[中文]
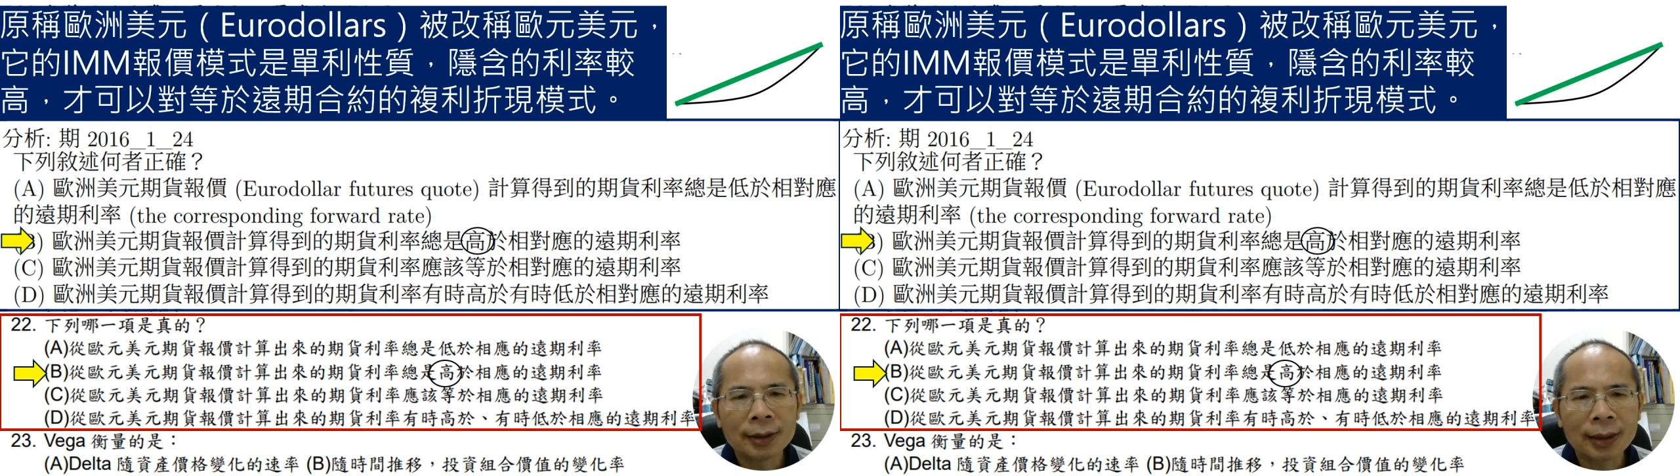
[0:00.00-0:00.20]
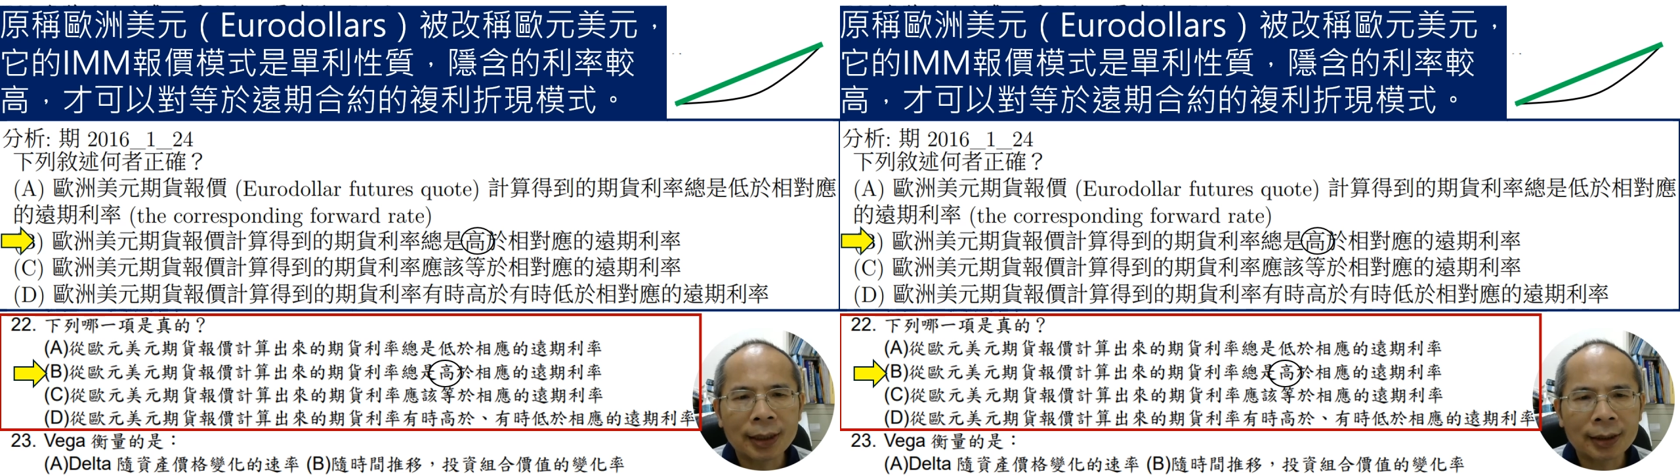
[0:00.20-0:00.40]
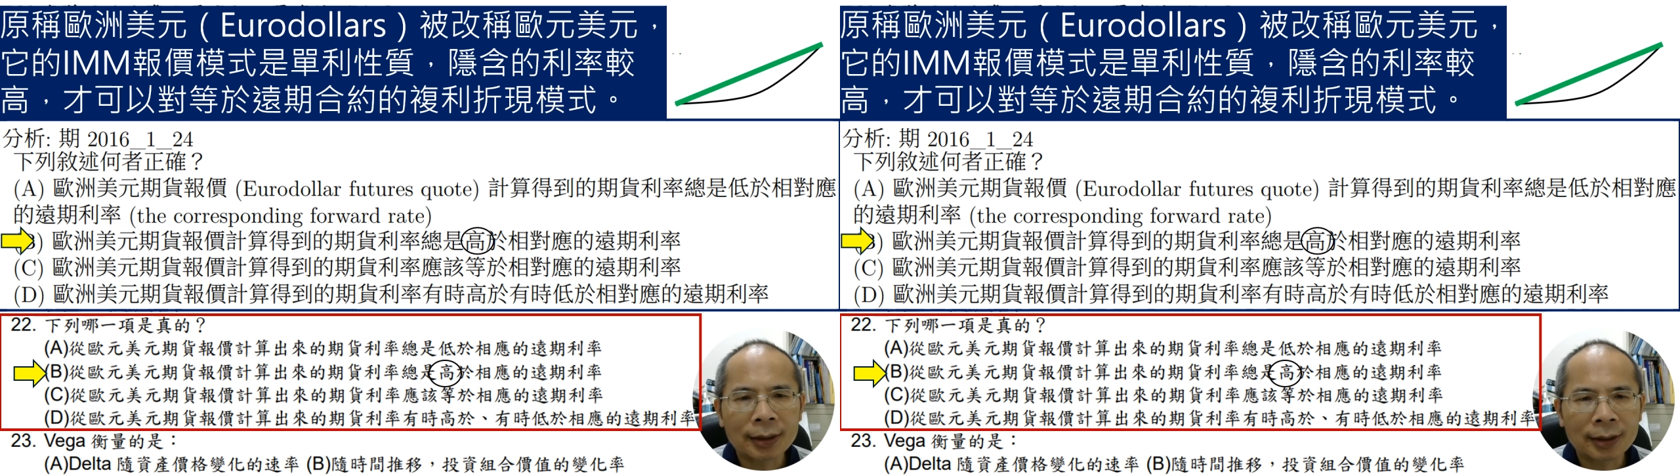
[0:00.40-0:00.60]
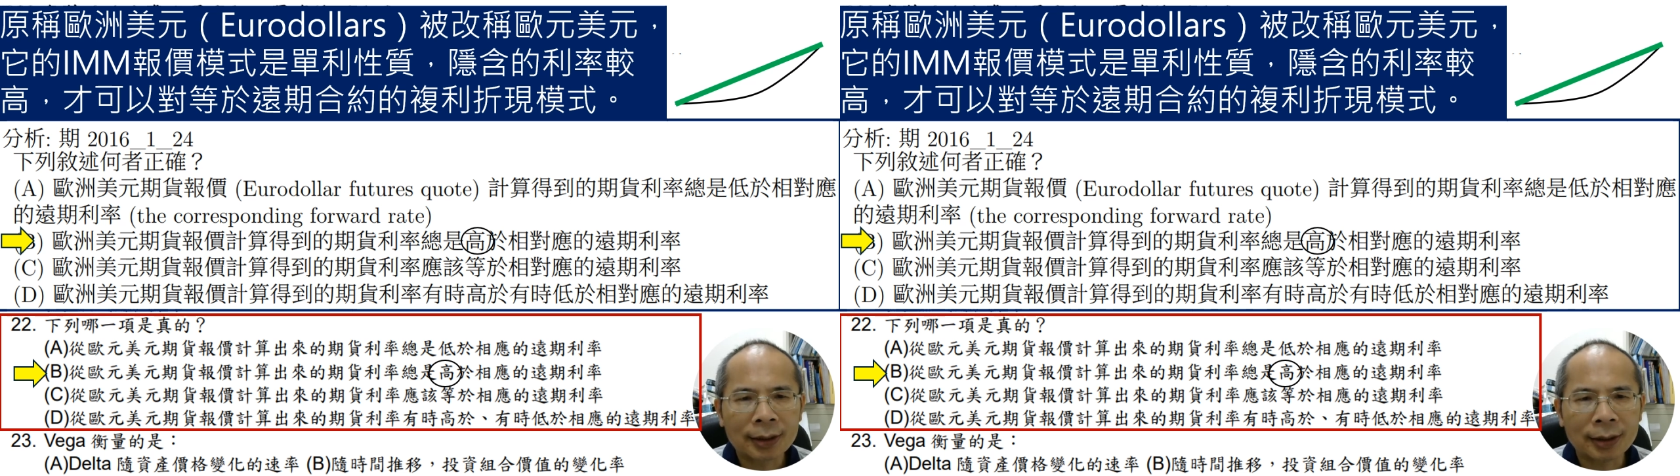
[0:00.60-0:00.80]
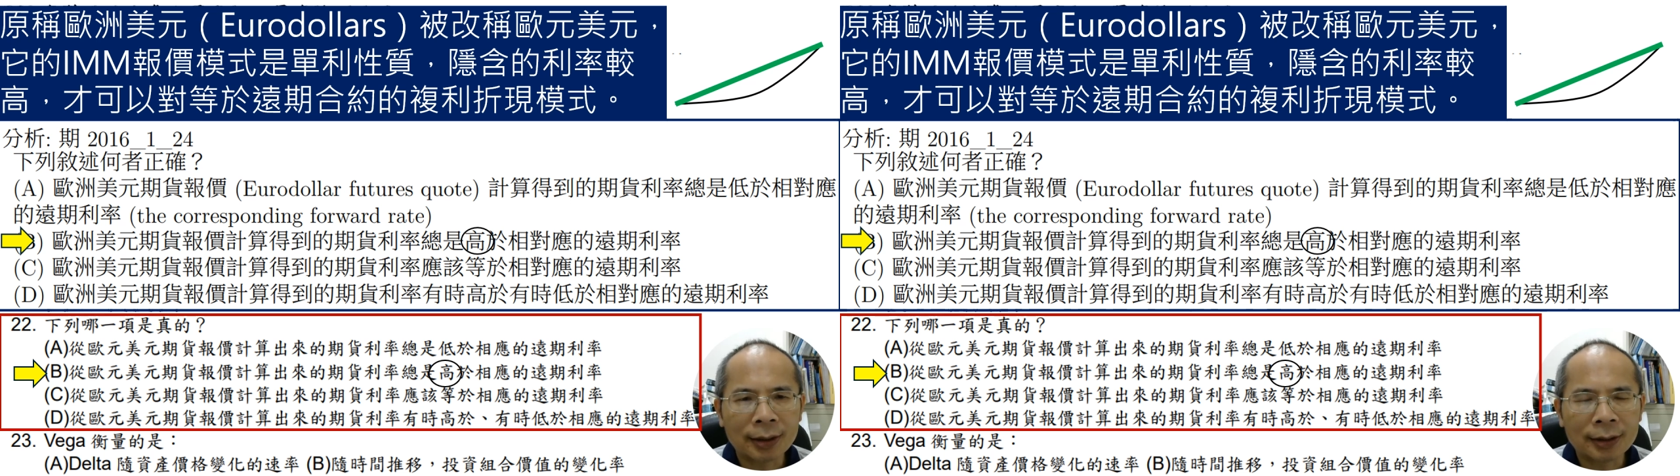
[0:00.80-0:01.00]
那
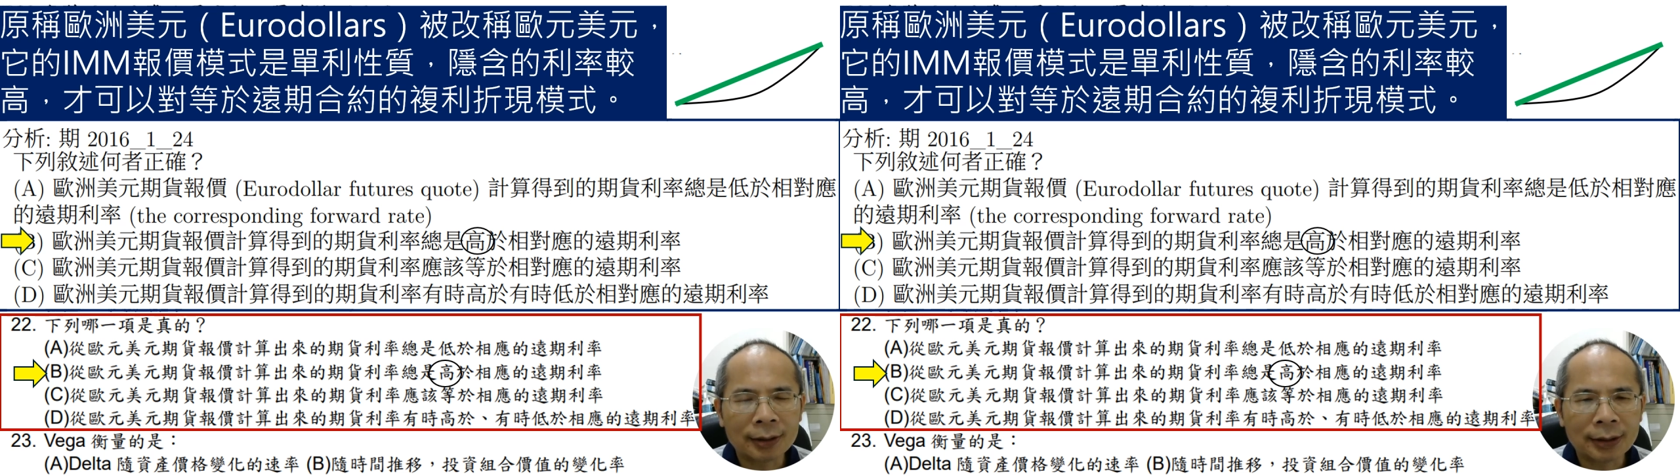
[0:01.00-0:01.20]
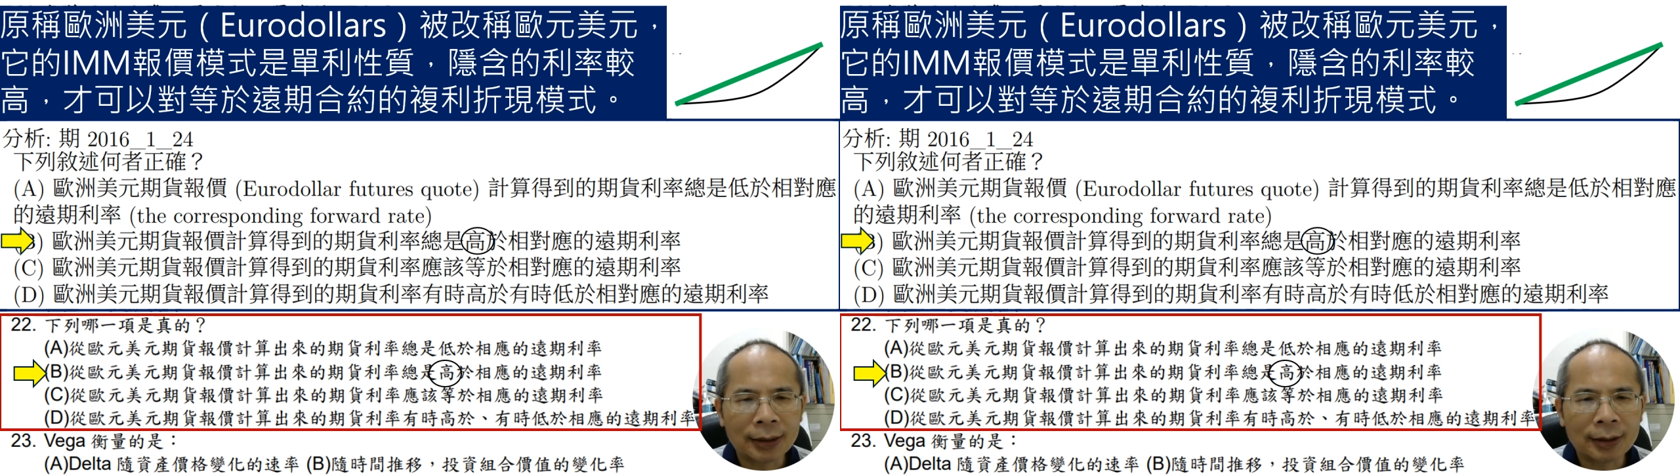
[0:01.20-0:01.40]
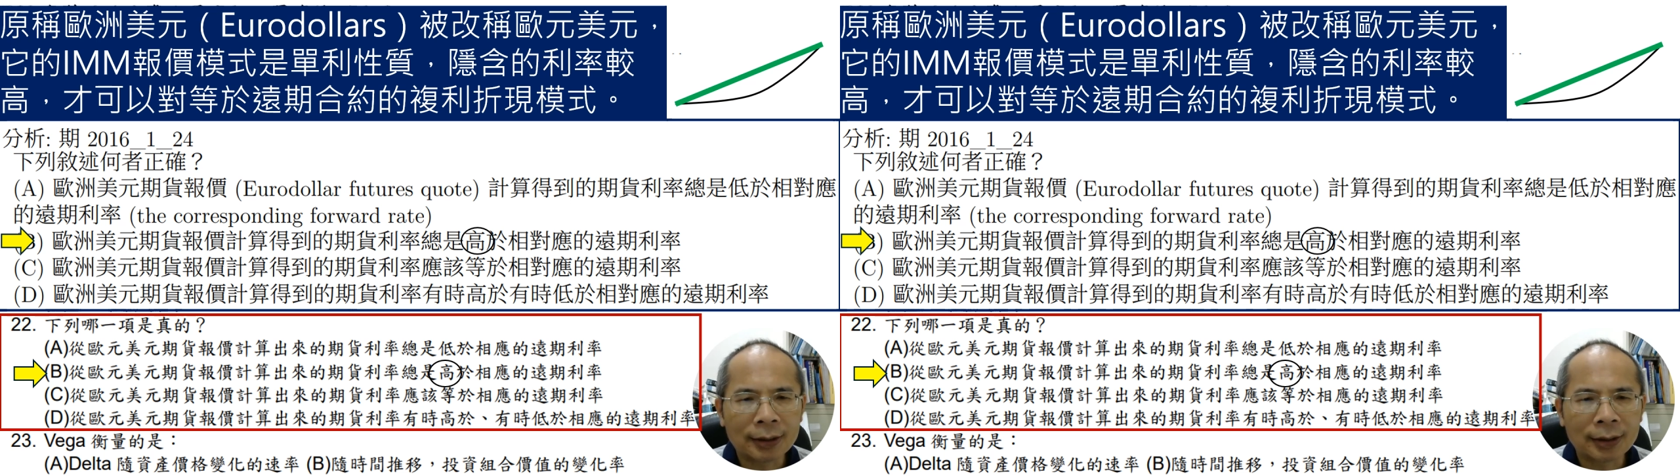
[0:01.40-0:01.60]
个你